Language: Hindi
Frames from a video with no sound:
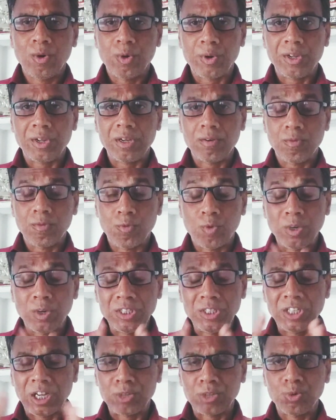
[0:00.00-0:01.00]
और
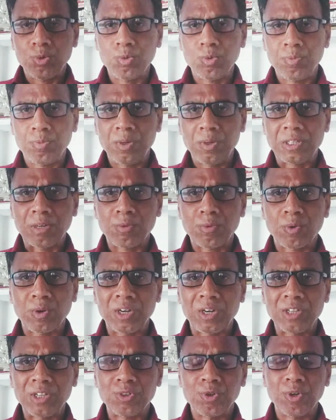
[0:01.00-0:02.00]
वही जादू फिर से
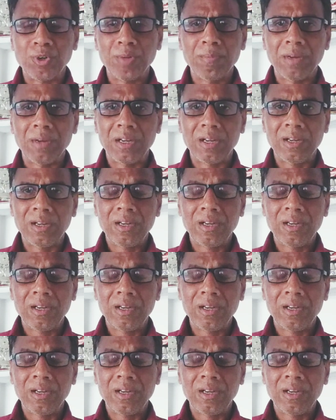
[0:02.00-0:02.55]
उन्होंने झुंड में